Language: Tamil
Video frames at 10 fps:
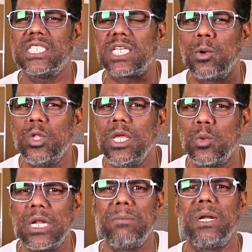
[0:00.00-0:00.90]
சவுதி
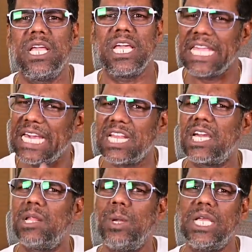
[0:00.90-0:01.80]
உடன்படிக்கை
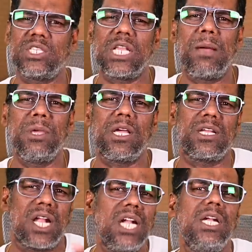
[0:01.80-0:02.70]
ஏற்கனவே இஸ்லாமிக்
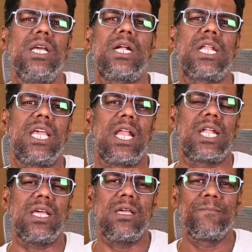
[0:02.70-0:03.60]
நாடுகளுக்கு இடையிலான